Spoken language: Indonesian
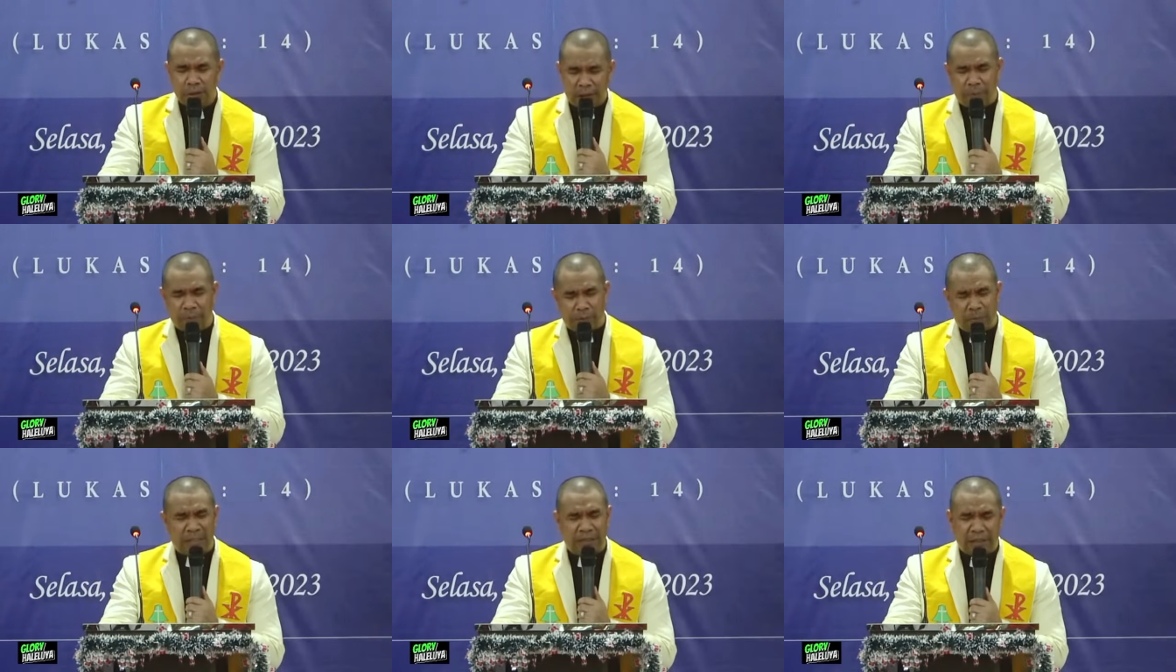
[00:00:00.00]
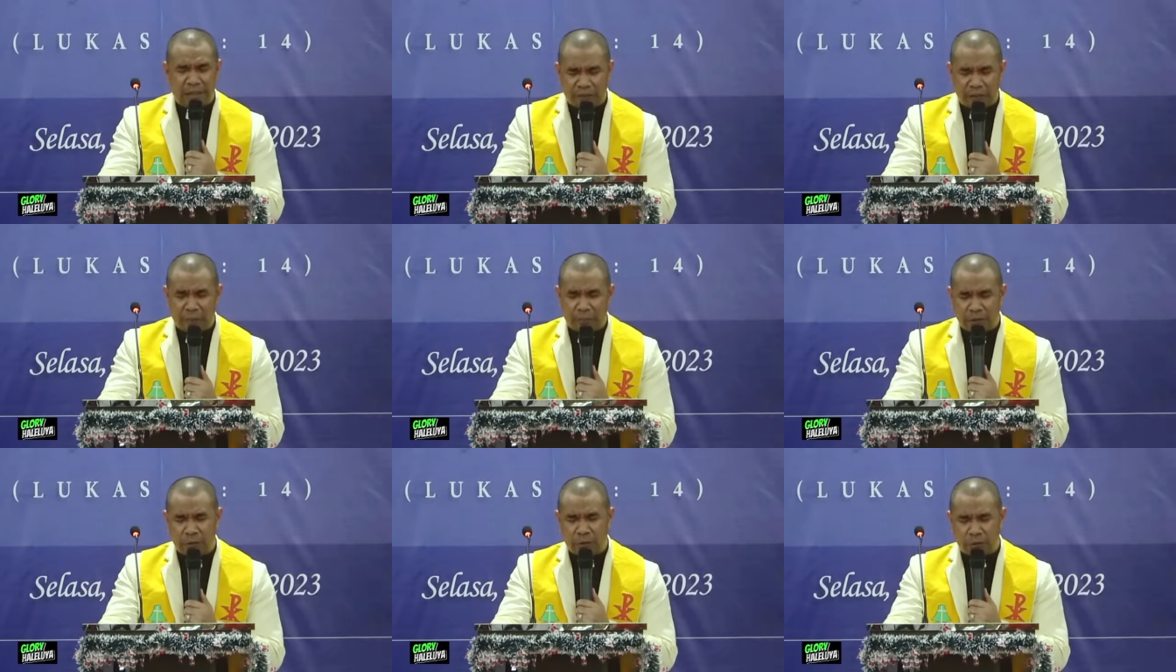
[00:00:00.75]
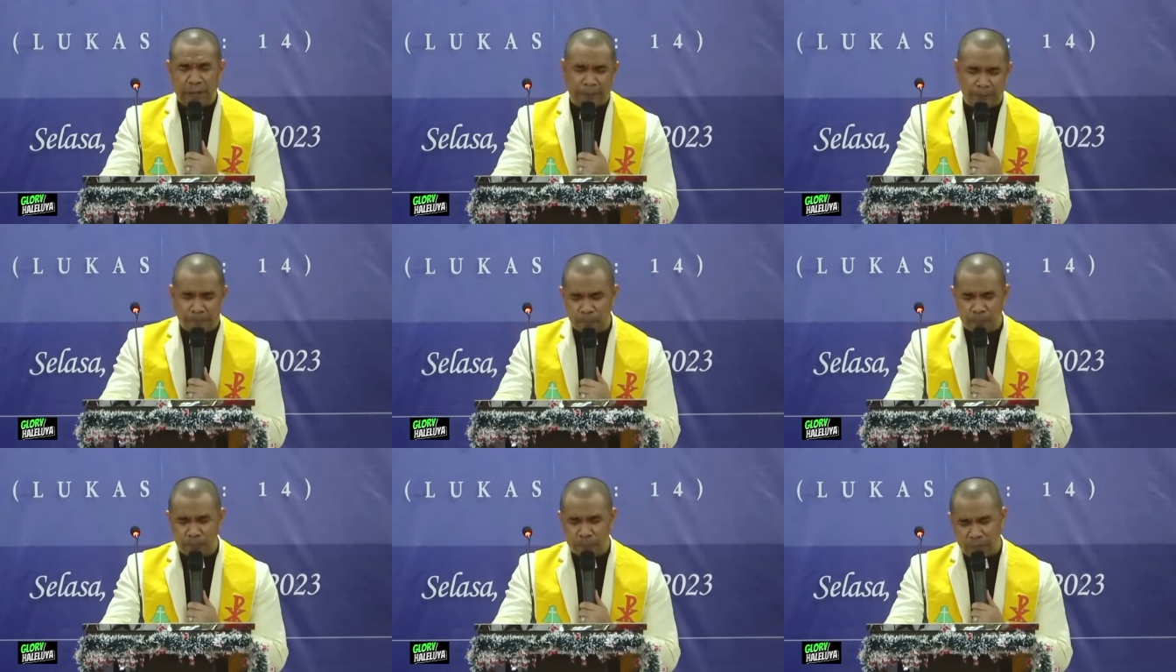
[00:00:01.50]
Kami belajar firman Tuhan.
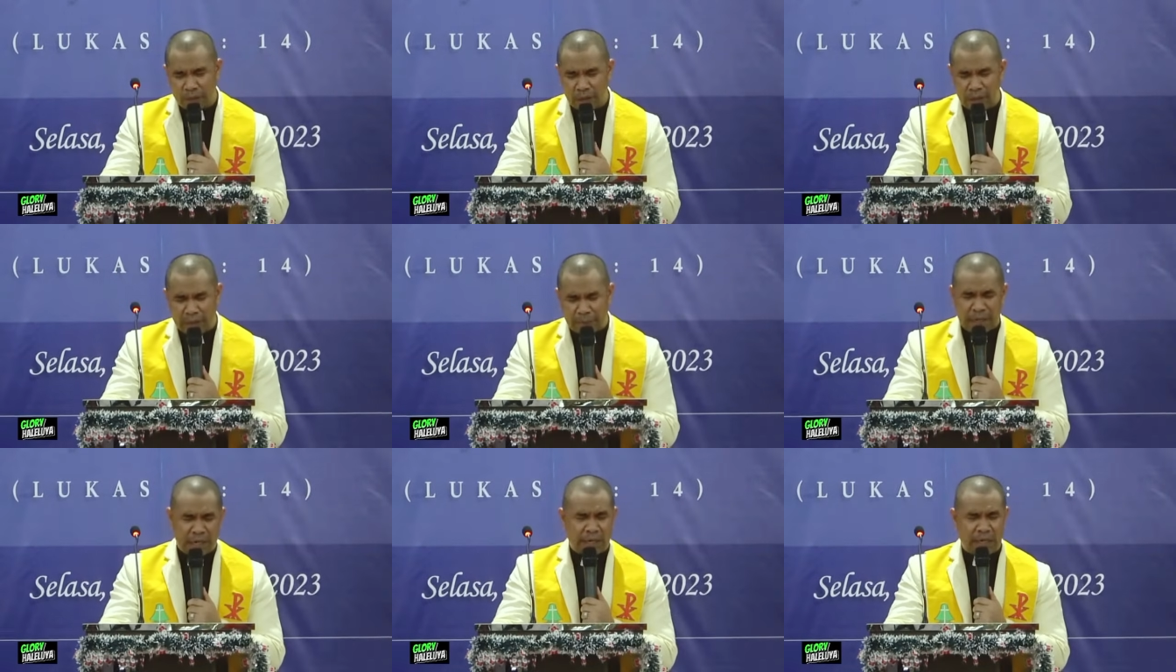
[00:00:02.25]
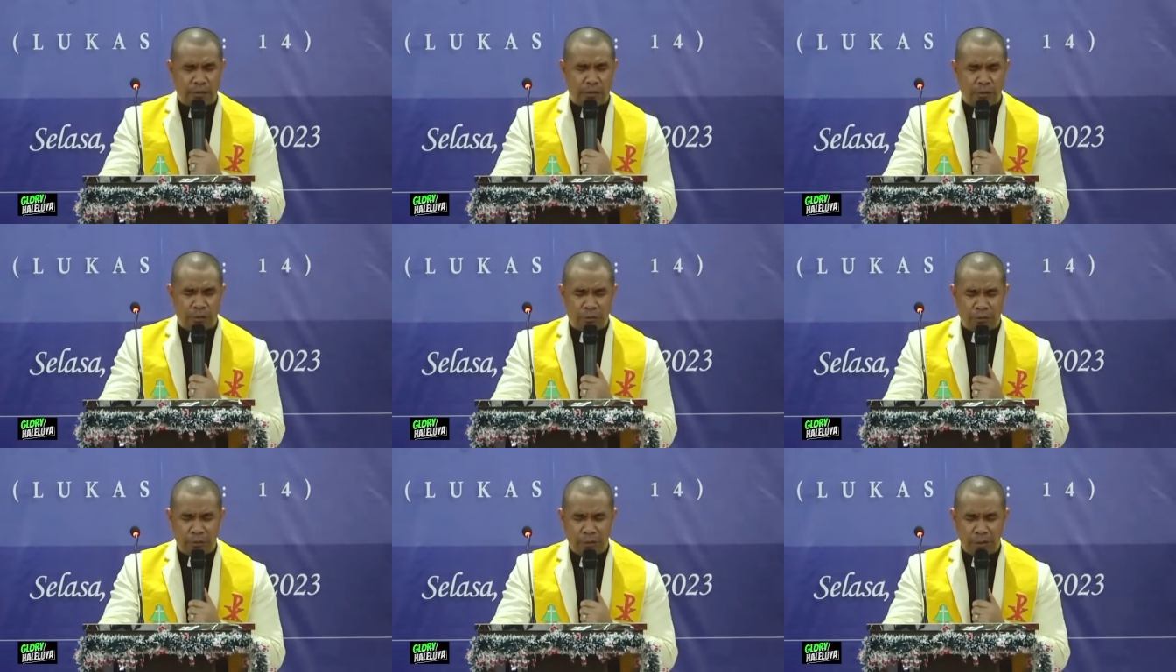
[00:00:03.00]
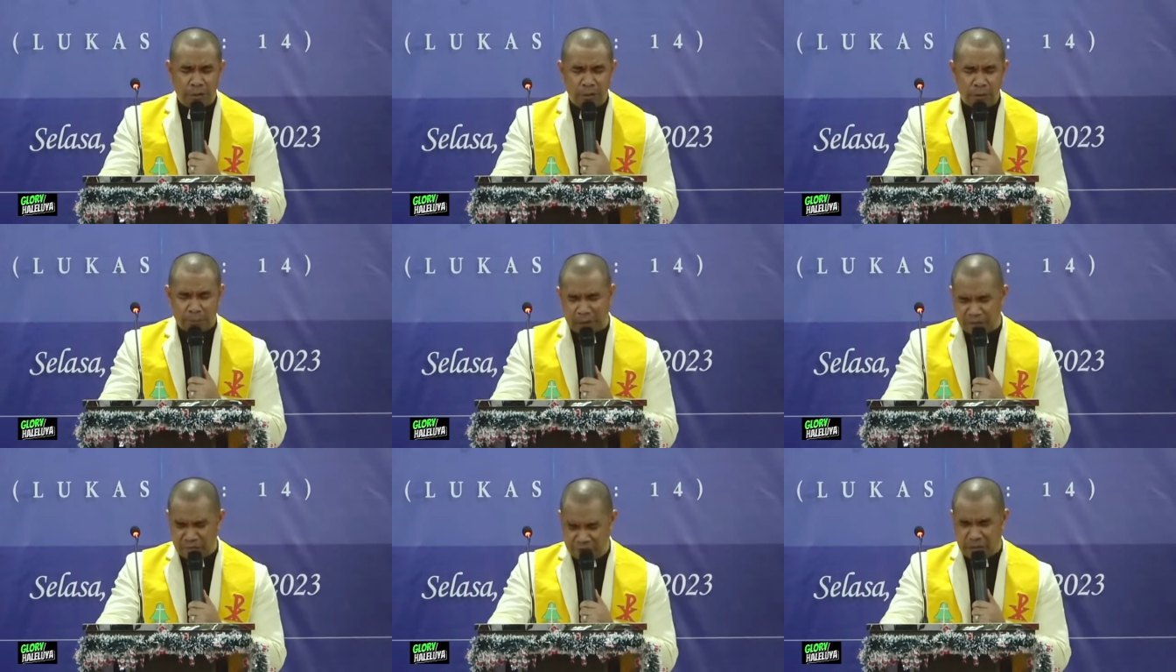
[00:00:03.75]
Kami rindu
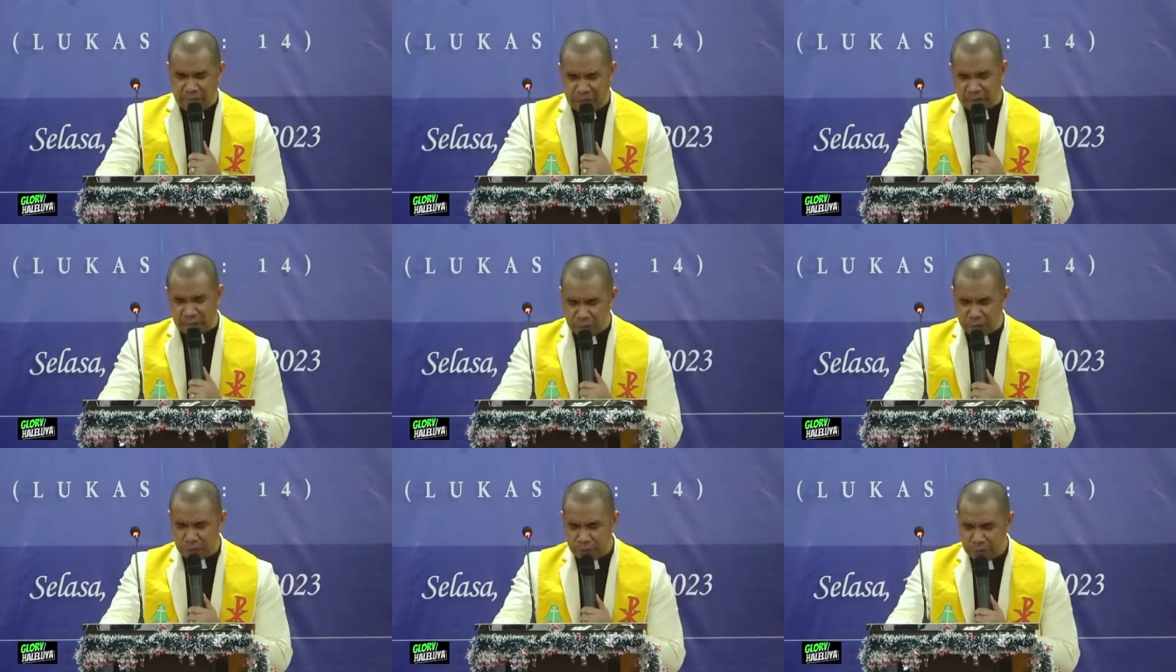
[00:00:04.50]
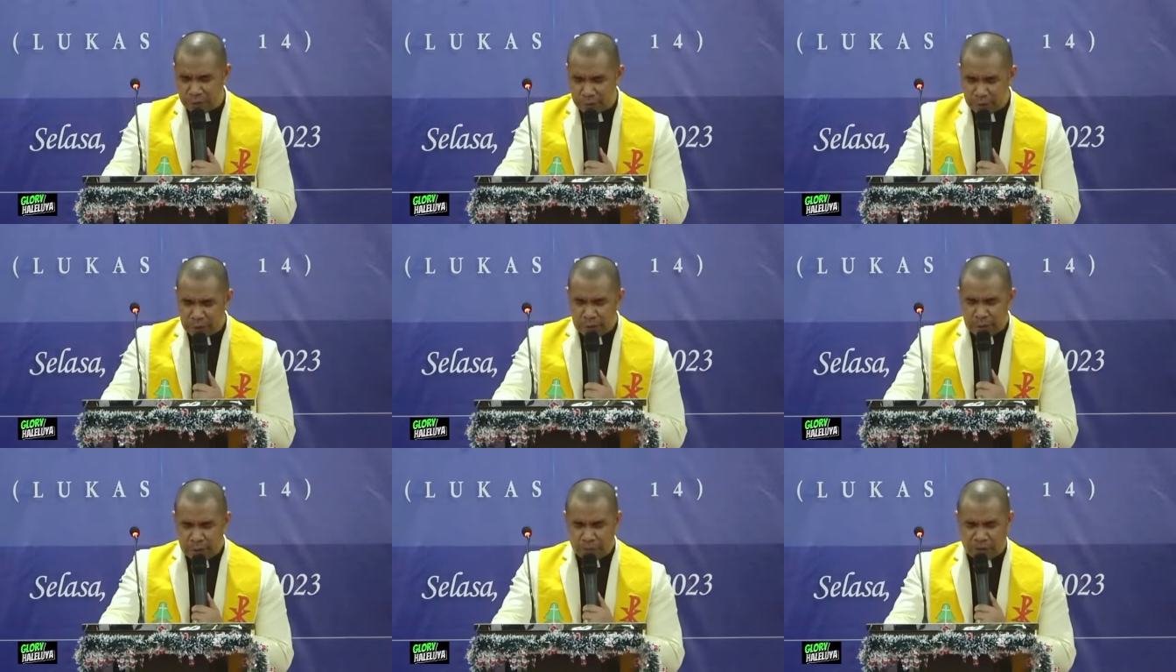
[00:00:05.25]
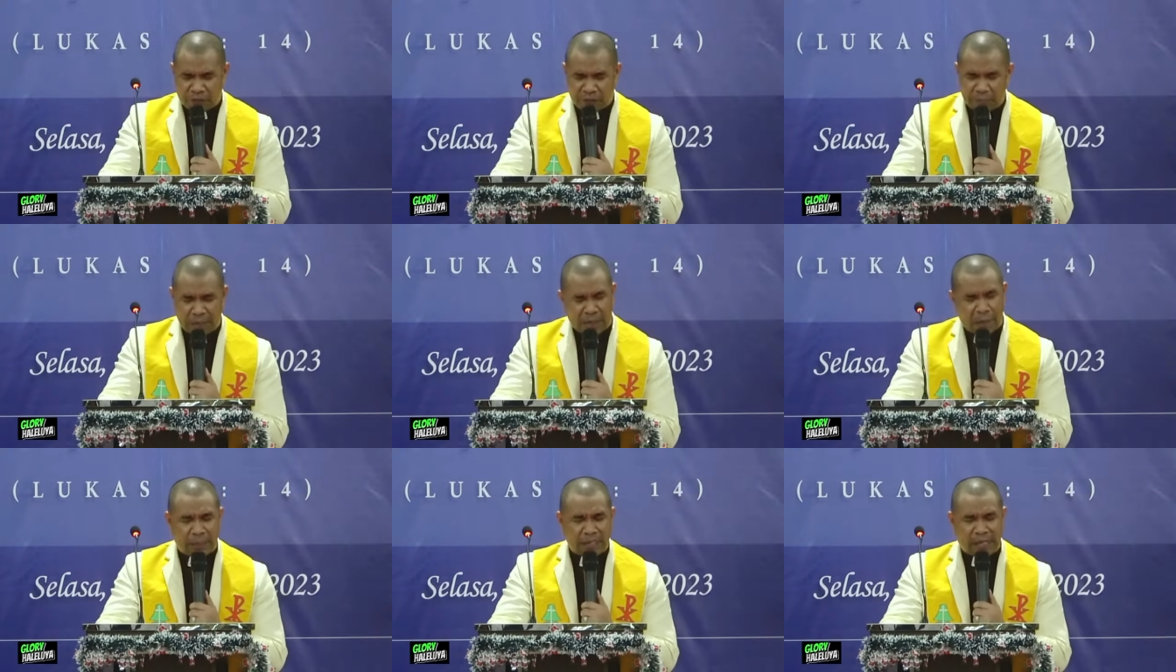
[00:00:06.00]
pada firman-Mu.
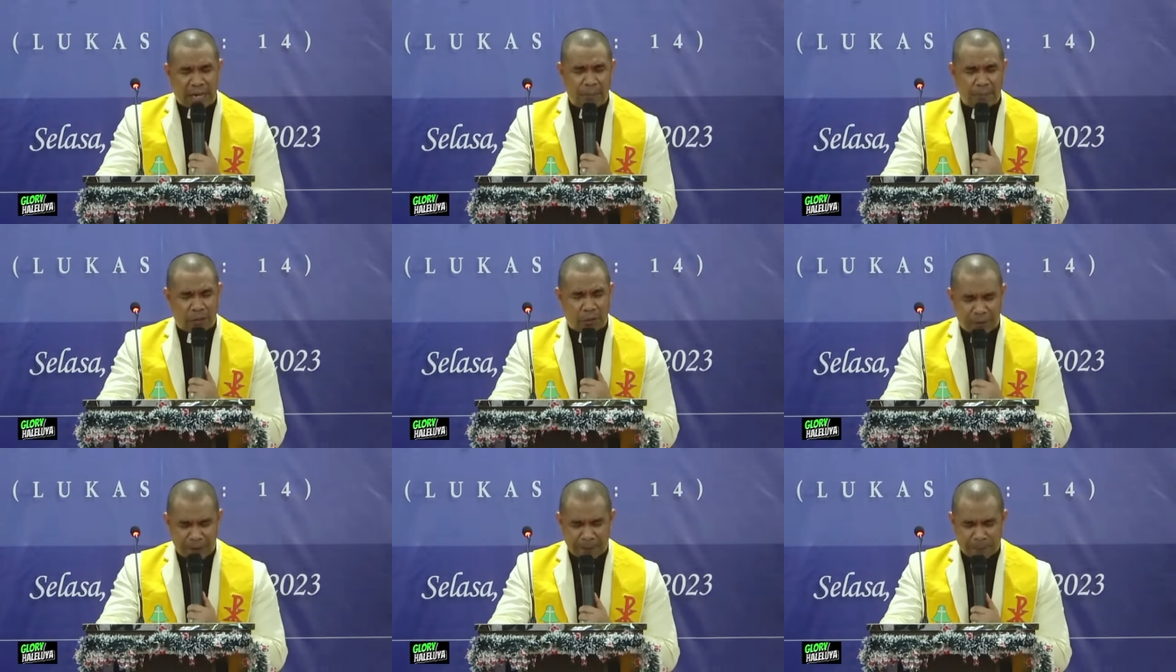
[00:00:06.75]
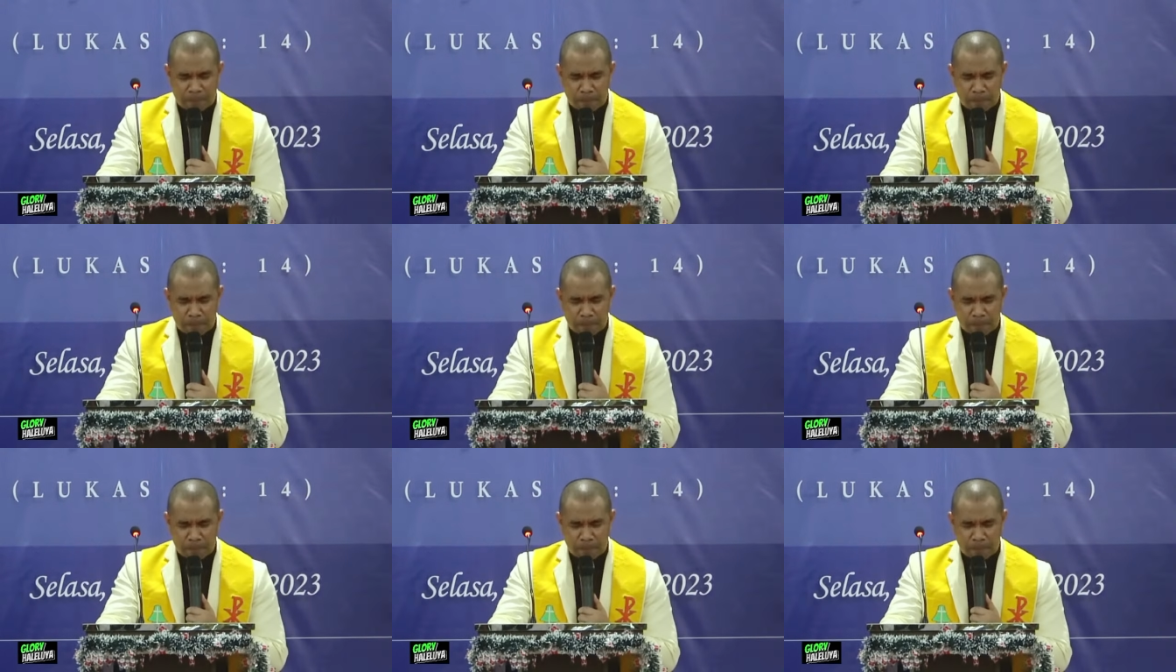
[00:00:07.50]
Berfirmanlah bagi kami Tuhan.